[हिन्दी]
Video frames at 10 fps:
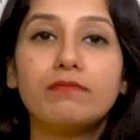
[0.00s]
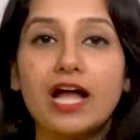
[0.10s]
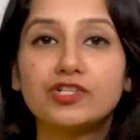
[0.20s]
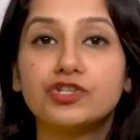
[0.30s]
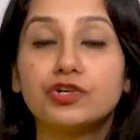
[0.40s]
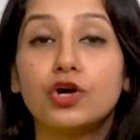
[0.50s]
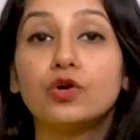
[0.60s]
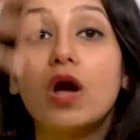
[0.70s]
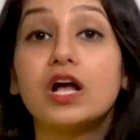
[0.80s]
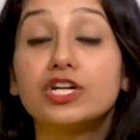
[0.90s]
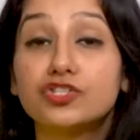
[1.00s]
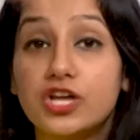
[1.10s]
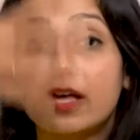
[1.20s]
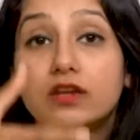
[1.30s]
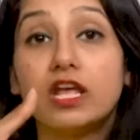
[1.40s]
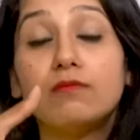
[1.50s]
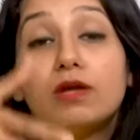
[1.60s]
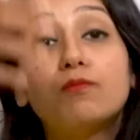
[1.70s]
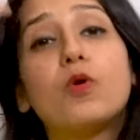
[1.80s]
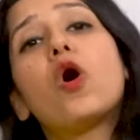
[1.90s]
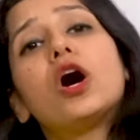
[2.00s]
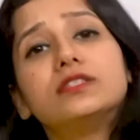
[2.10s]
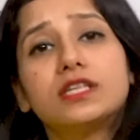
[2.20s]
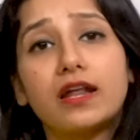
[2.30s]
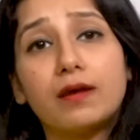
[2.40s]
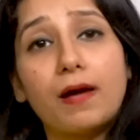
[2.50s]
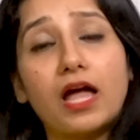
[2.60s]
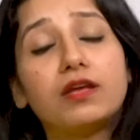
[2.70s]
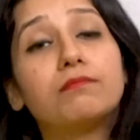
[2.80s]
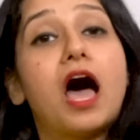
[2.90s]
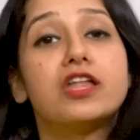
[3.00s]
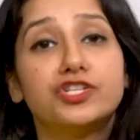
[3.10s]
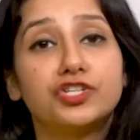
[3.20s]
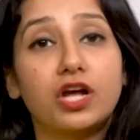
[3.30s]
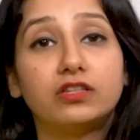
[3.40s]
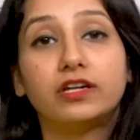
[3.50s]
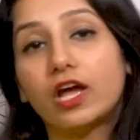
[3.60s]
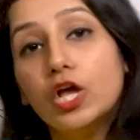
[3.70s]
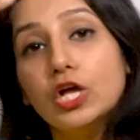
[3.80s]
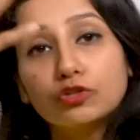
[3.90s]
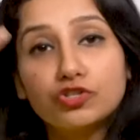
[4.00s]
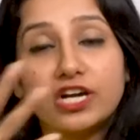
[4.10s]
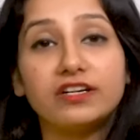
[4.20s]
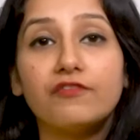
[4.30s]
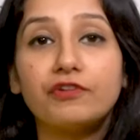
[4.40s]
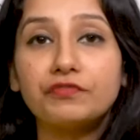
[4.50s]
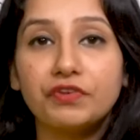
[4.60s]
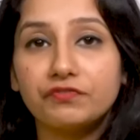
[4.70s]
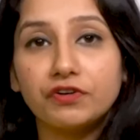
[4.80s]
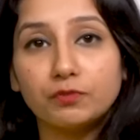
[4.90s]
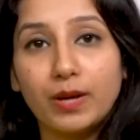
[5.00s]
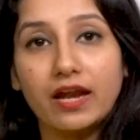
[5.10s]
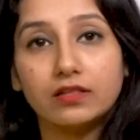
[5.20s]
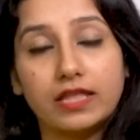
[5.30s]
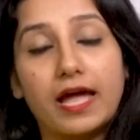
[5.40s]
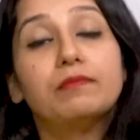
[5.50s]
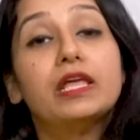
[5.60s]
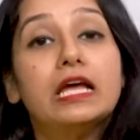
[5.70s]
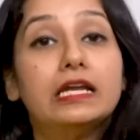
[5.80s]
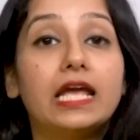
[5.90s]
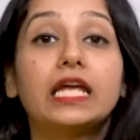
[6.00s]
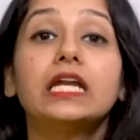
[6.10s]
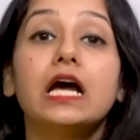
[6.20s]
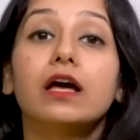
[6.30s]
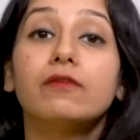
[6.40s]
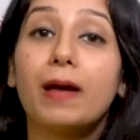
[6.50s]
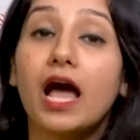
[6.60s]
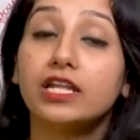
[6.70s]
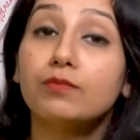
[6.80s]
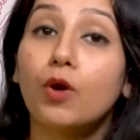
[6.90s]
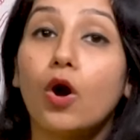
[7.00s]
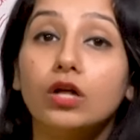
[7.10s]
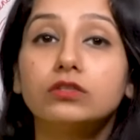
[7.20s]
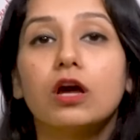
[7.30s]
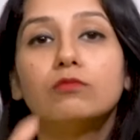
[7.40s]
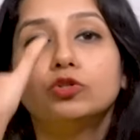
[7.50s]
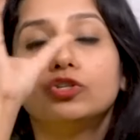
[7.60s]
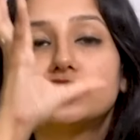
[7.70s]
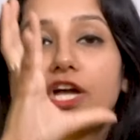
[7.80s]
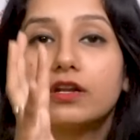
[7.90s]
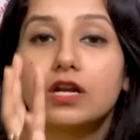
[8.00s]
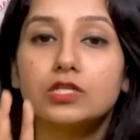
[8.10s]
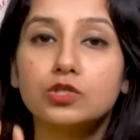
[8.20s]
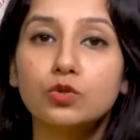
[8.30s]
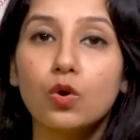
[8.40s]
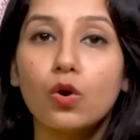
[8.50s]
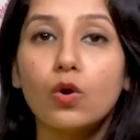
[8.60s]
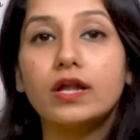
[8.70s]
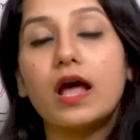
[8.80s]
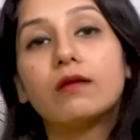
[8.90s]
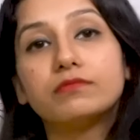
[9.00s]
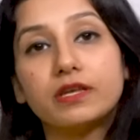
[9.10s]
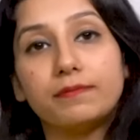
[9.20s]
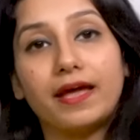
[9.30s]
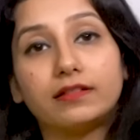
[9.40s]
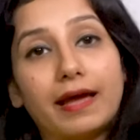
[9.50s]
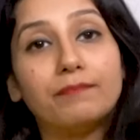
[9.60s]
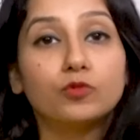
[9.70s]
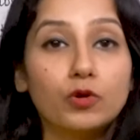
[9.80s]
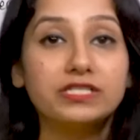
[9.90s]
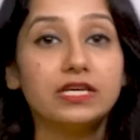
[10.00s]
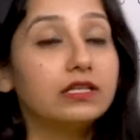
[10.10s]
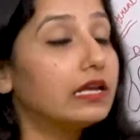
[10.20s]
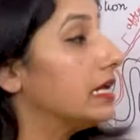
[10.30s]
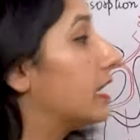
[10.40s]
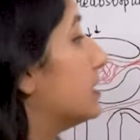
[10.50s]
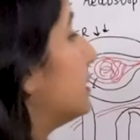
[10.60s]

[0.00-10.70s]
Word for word: इमेजिन करो अगर झरने में बहुत सारा पानी है बारिश का दिन है तो झरना फटफट फट बहता है लेकिन अगर पानी बहुत कम हो तो झरना स्लो आराम से बहता है तो इसी तरीके